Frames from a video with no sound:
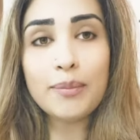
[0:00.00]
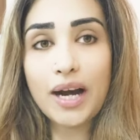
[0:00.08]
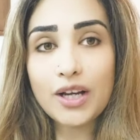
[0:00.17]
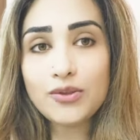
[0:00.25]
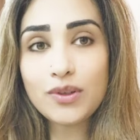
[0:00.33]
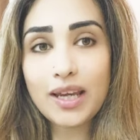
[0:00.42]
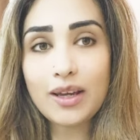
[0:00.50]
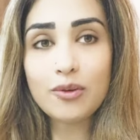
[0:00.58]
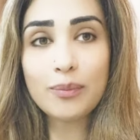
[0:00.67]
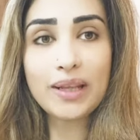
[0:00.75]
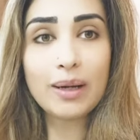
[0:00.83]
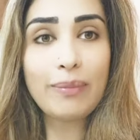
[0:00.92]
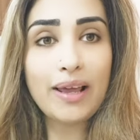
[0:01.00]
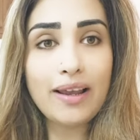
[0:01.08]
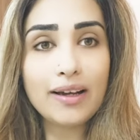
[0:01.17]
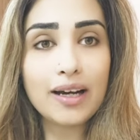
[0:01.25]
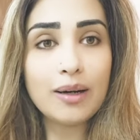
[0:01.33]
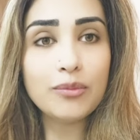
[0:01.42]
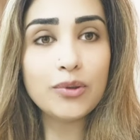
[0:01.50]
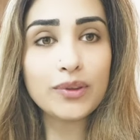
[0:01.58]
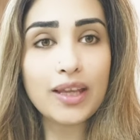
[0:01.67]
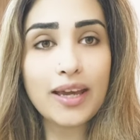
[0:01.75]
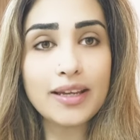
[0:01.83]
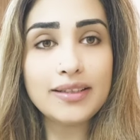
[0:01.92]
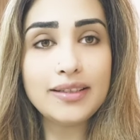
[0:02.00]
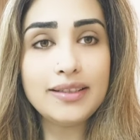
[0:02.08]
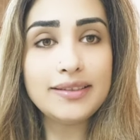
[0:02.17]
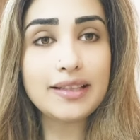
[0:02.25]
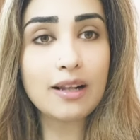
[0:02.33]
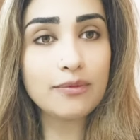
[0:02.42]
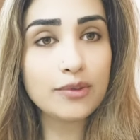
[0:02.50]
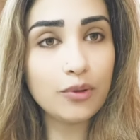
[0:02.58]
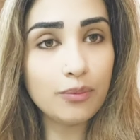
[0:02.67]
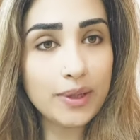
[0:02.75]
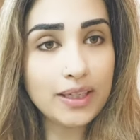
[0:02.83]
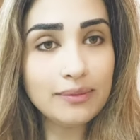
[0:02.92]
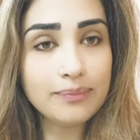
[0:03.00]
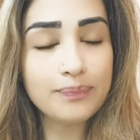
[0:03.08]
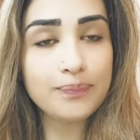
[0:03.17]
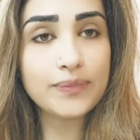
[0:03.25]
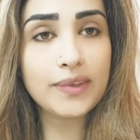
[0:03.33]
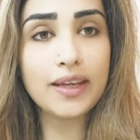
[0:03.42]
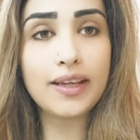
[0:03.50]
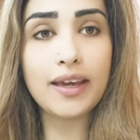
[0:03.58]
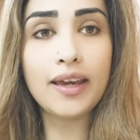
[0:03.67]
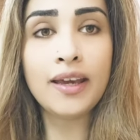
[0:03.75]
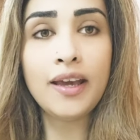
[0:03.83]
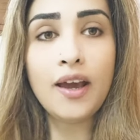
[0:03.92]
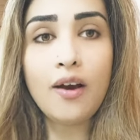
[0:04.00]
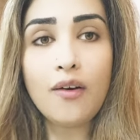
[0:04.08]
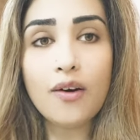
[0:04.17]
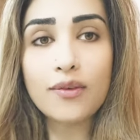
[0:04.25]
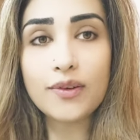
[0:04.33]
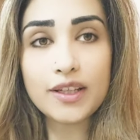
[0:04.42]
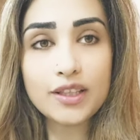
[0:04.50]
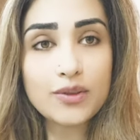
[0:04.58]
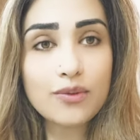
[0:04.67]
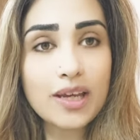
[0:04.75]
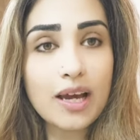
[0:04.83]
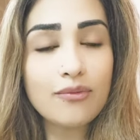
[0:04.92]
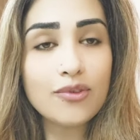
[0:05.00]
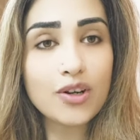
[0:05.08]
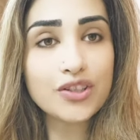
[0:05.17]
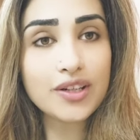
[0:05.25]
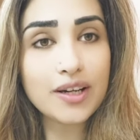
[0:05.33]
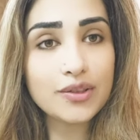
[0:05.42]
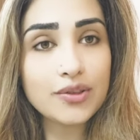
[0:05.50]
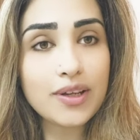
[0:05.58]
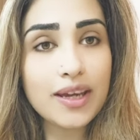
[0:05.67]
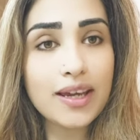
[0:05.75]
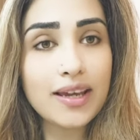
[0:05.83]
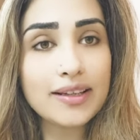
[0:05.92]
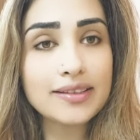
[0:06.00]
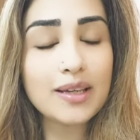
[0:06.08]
बाद जो है वो मेरा पहला काम होता है जी सेल्फ ग्रूमिंग ठीक है और फेस क्योंकि हम वॉश कर चुके हैं